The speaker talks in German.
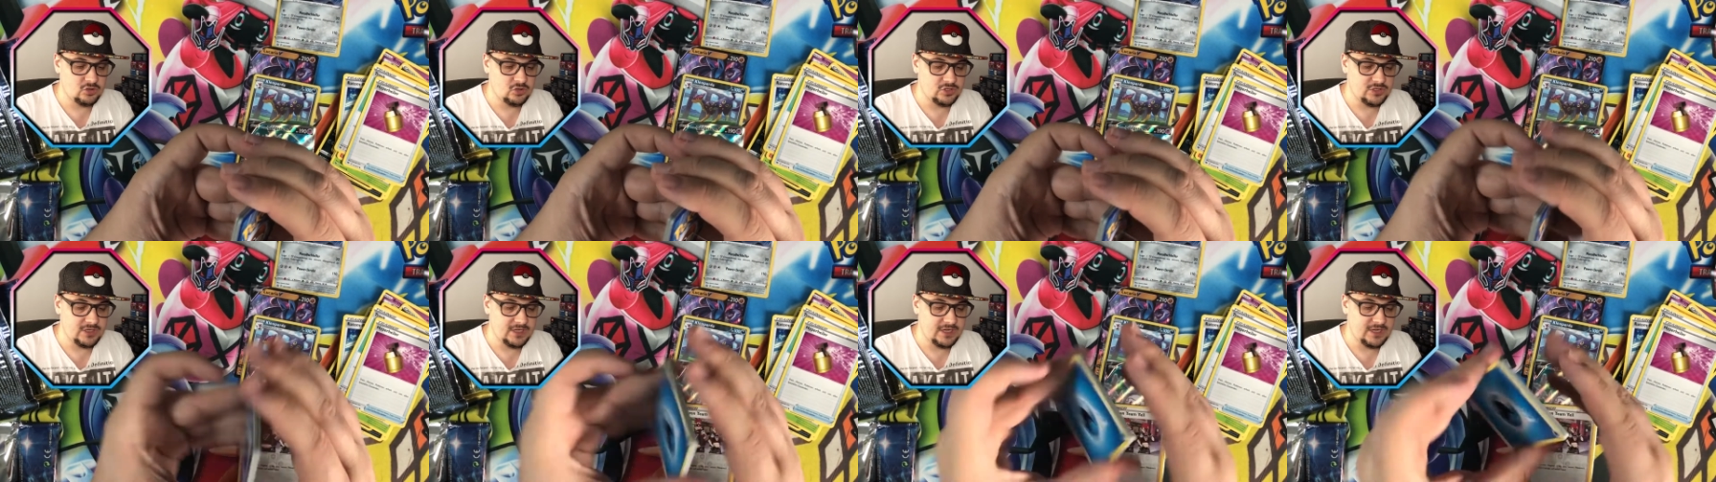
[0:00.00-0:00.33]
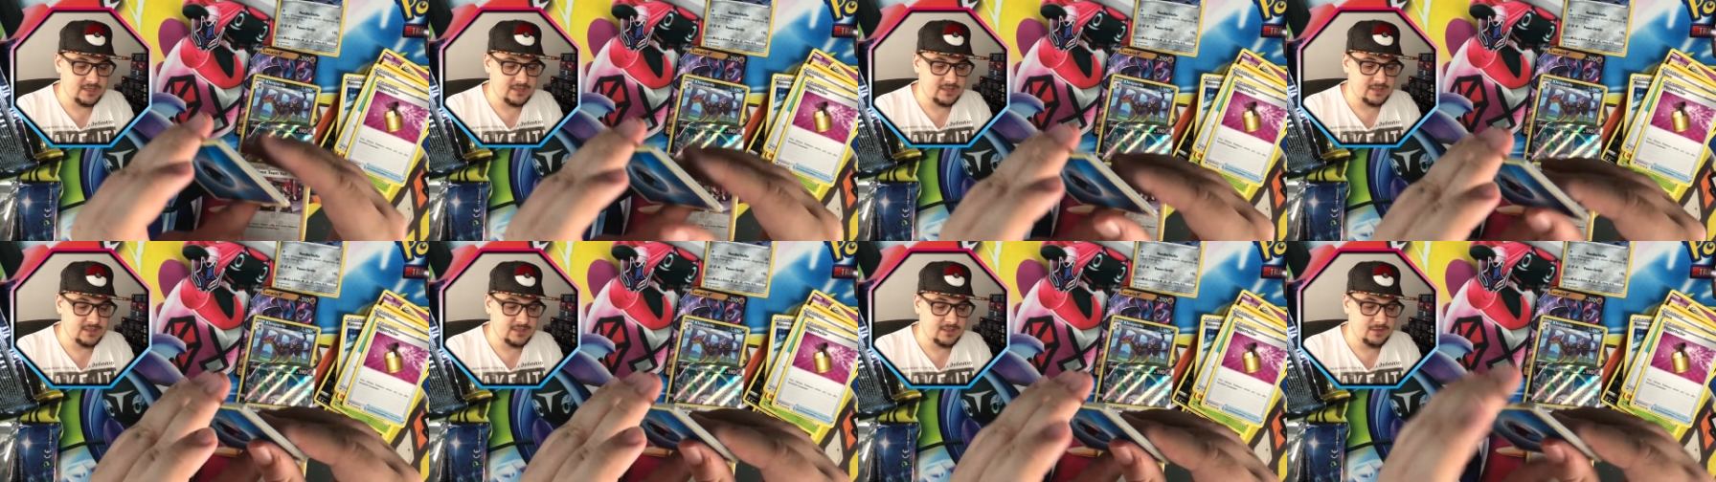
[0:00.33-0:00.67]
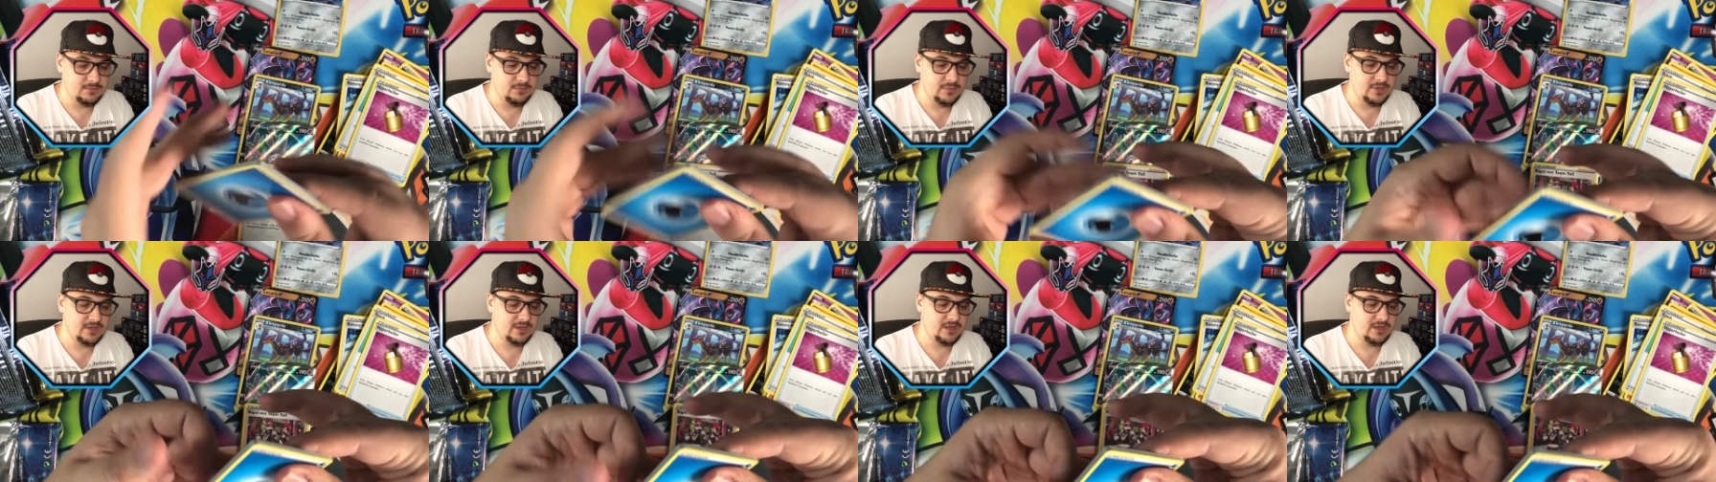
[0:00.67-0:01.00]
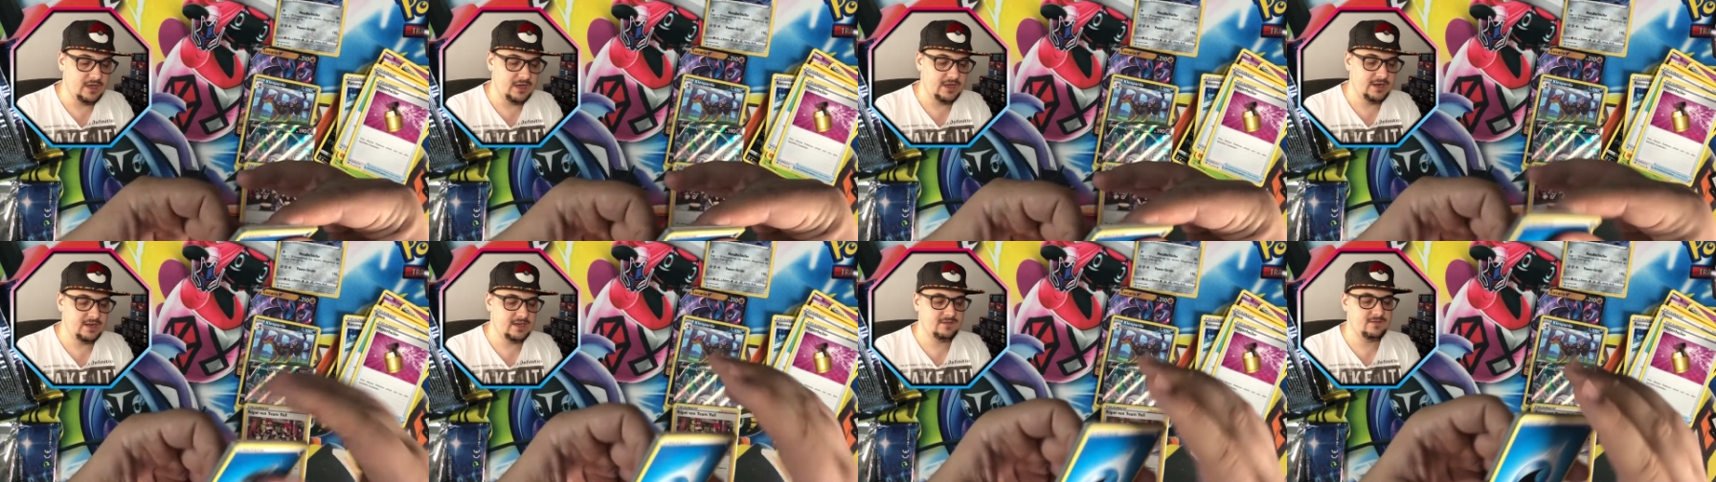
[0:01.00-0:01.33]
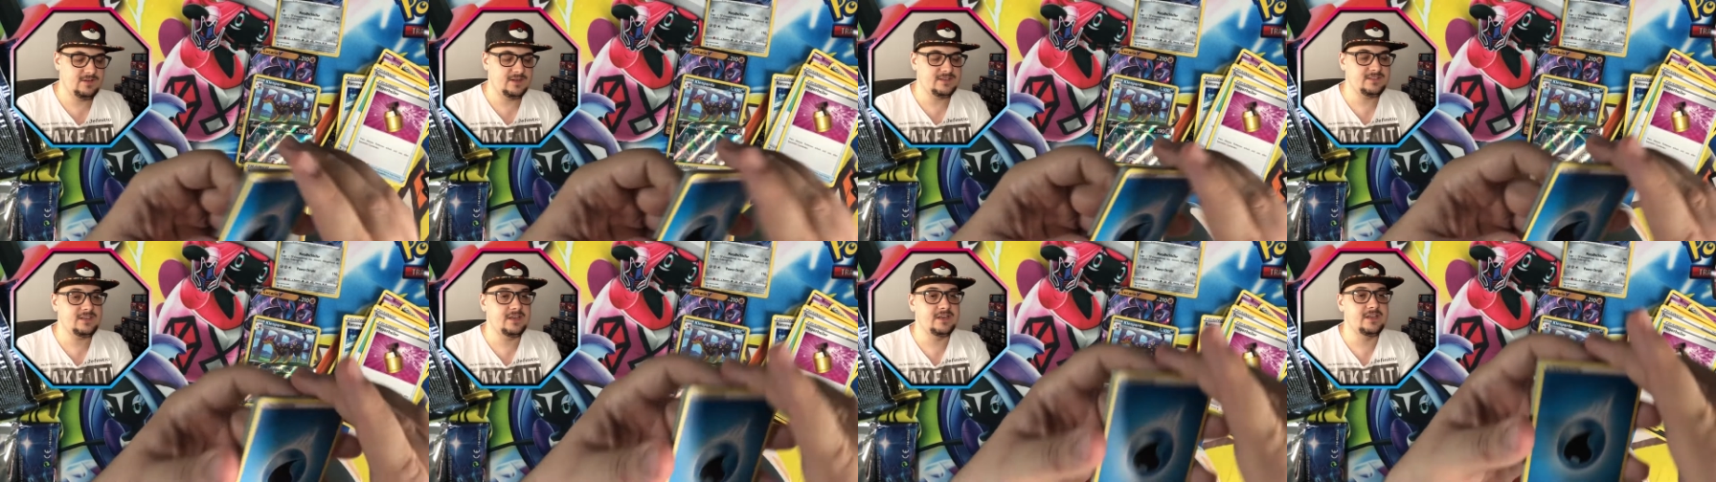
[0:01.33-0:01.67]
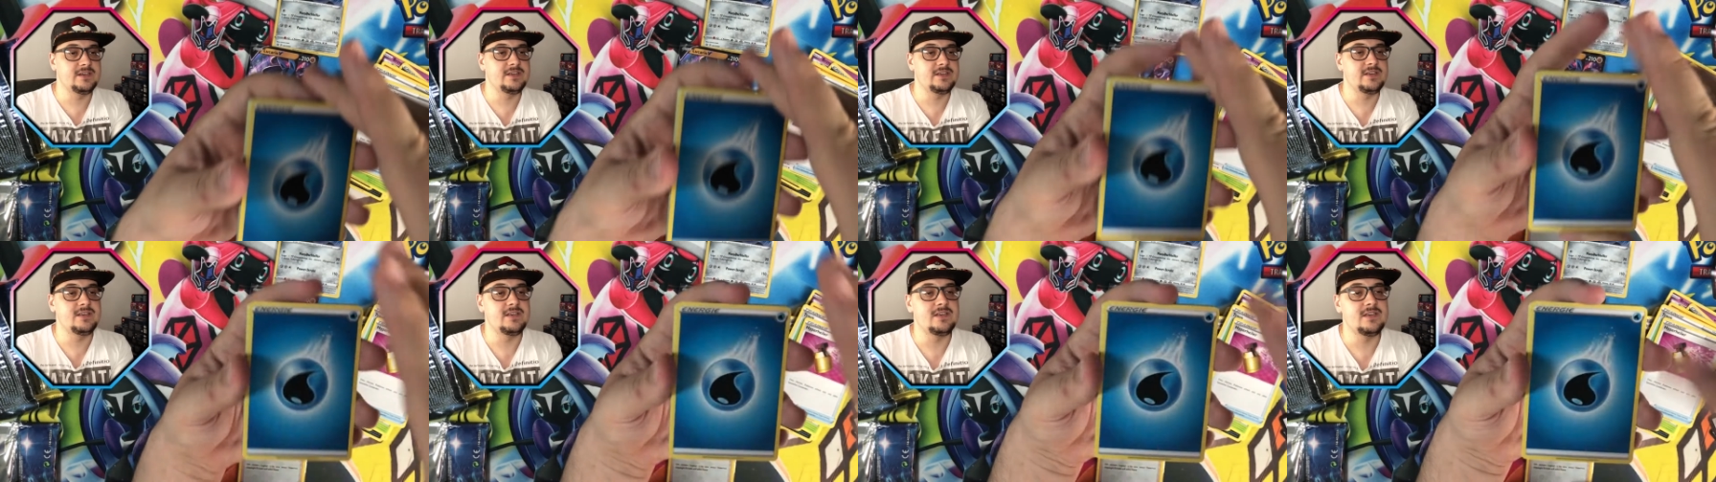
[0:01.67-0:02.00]
starten mit einer
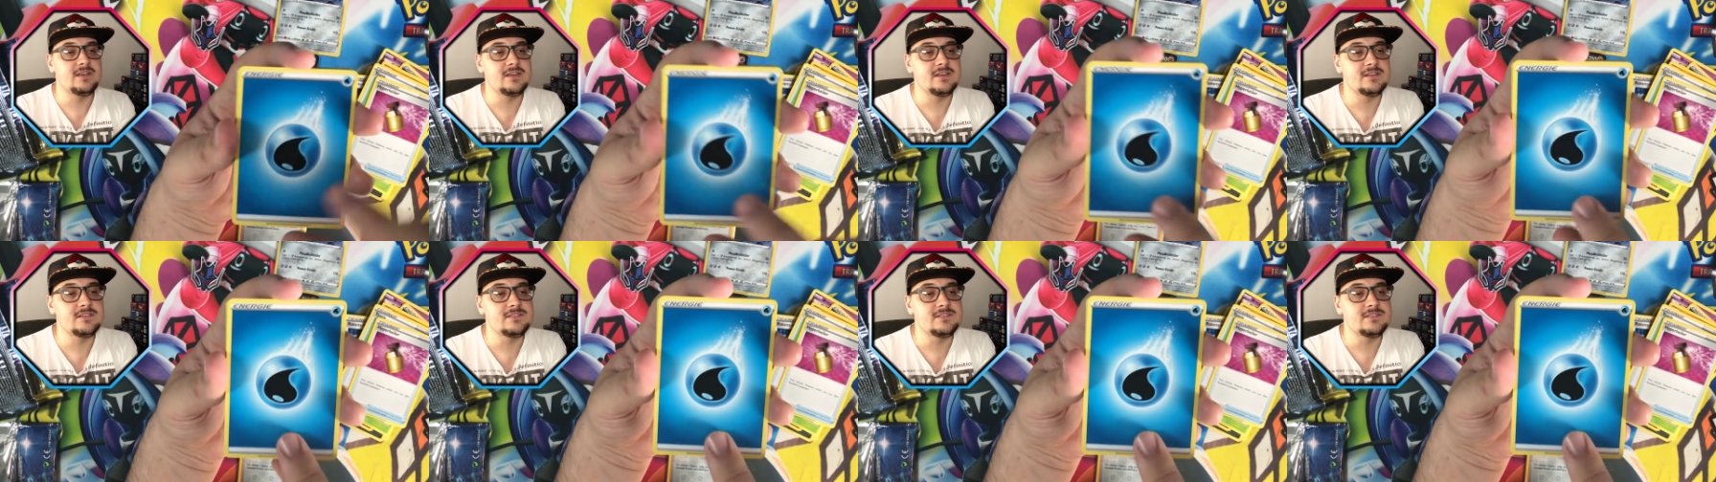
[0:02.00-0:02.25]
Wasserenergie.